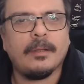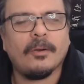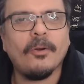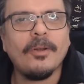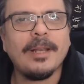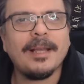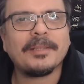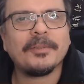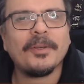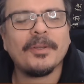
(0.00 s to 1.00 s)
Hola a
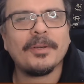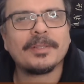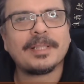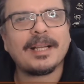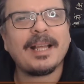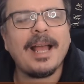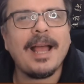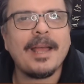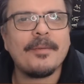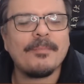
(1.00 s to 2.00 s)
todos,
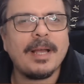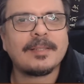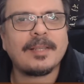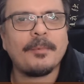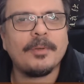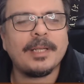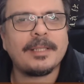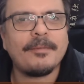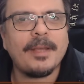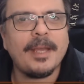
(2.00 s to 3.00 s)
acá en Masamune
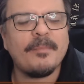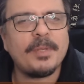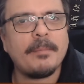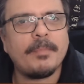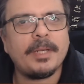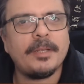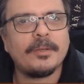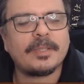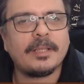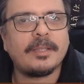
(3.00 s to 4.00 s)
TV,
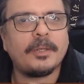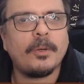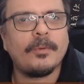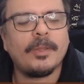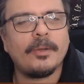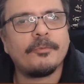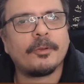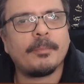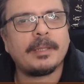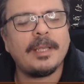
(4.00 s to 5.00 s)
bienvenidos a este nuevo video
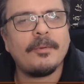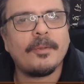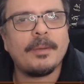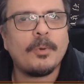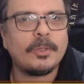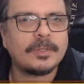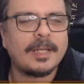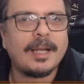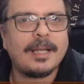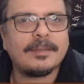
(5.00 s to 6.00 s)
informativo de
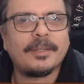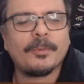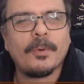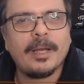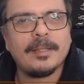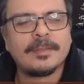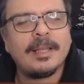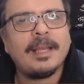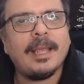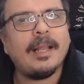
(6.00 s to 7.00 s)
Monster Hunter Wilds.
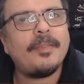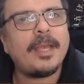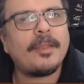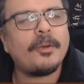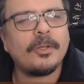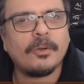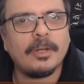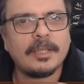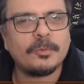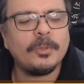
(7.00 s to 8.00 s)
El día de hoy con
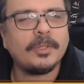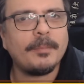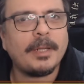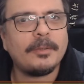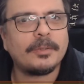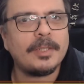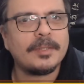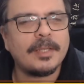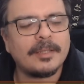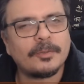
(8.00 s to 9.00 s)
las últimas
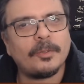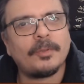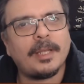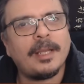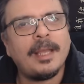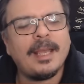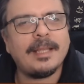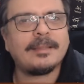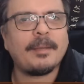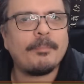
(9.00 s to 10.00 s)
noticias sobre
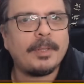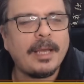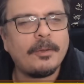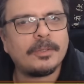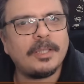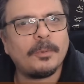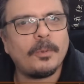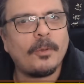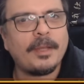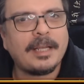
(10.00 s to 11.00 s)
este esperado
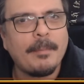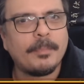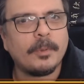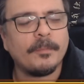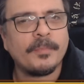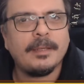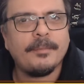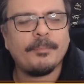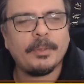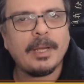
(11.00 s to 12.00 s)
título de Capcom.
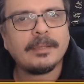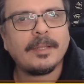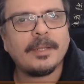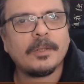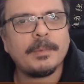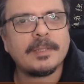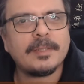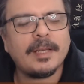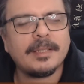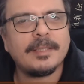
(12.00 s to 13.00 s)
Pero antes de
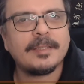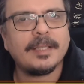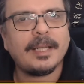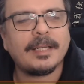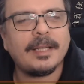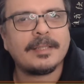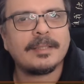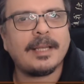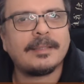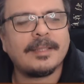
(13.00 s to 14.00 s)
comenzar quisiera
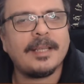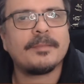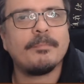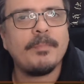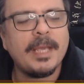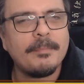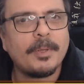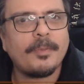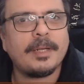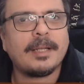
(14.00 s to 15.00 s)
agradecer a tres
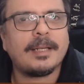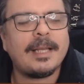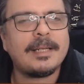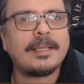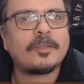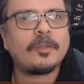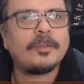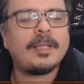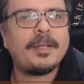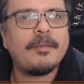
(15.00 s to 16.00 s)
miembros del canal que
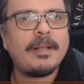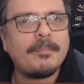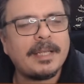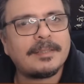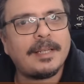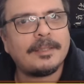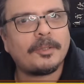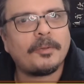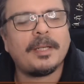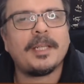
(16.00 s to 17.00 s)
son del nivel más
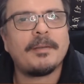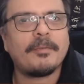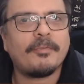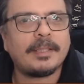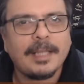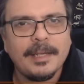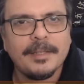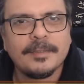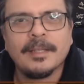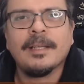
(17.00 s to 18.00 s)
alto, del nivel
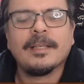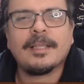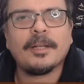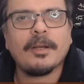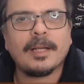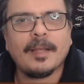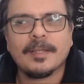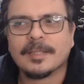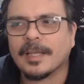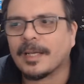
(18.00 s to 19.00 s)
Fatalis. Quiero
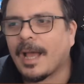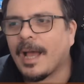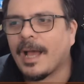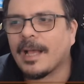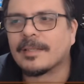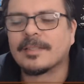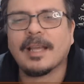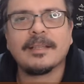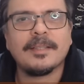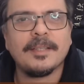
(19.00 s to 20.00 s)
agradecer a
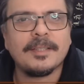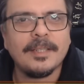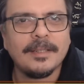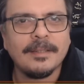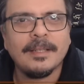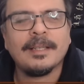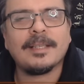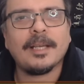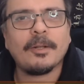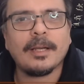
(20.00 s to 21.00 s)
Sankichin,
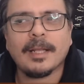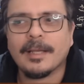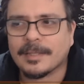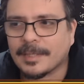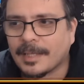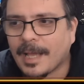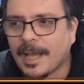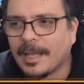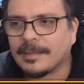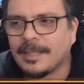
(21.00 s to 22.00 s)
quiero agradecer
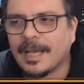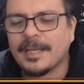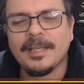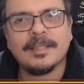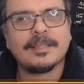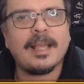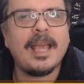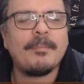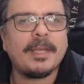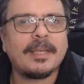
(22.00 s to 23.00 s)
a danixmg
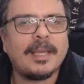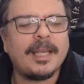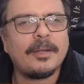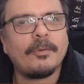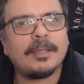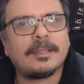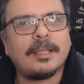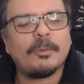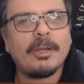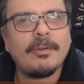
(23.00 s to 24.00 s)

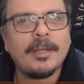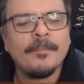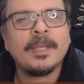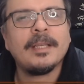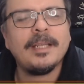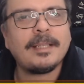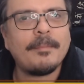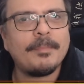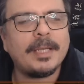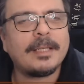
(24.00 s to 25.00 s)
MG99 y
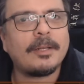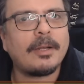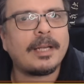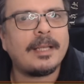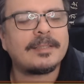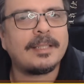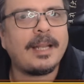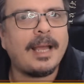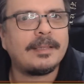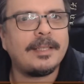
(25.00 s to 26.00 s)
también quiero
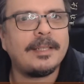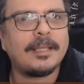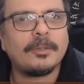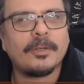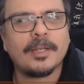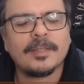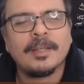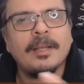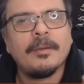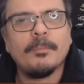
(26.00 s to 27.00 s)
agradecer a Tinia Torres.
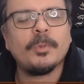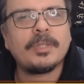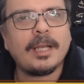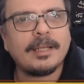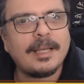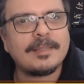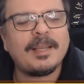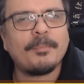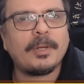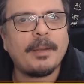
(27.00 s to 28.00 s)
Muchas
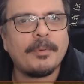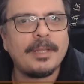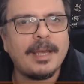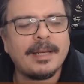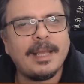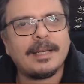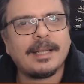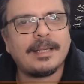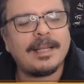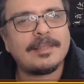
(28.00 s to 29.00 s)
gracias por apoyar el
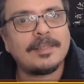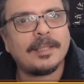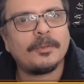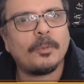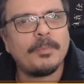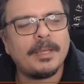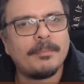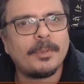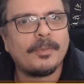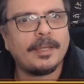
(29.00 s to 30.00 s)
canal siendo
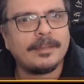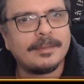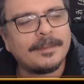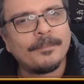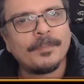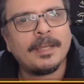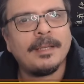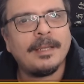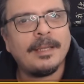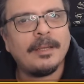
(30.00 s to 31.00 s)
miembros de este.
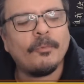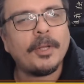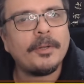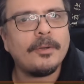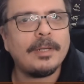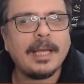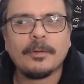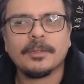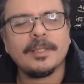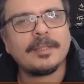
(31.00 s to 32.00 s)
Bueno, la
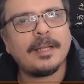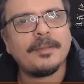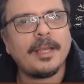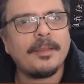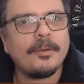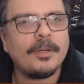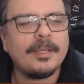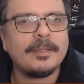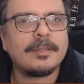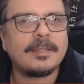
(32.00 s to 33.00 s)
noticia del día de
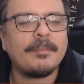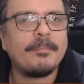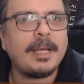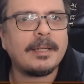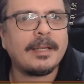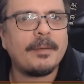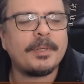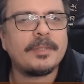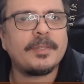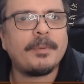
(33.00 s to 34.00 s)
hoy se enmarca
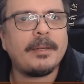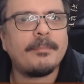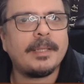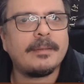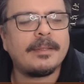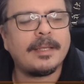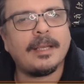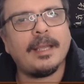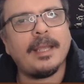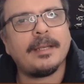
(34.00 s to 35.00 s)
principalmente
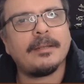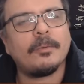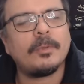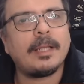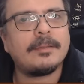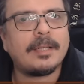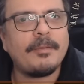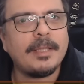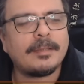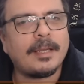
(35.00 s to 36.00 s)
en una
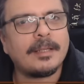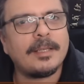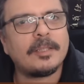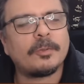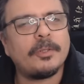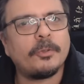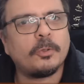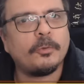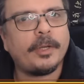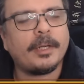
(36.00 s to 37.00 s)
entrevista que hizo el
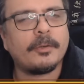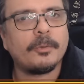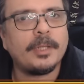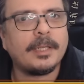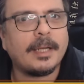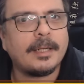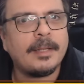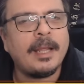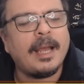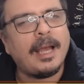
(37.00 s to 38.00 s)
youtuber Rurikan
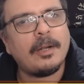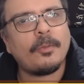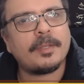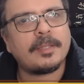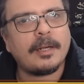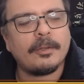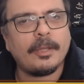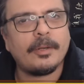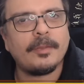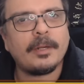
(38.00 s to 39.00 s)
a los
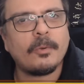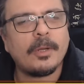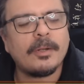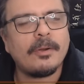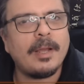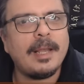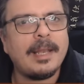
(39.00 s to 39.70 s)
desarrolladores del juego en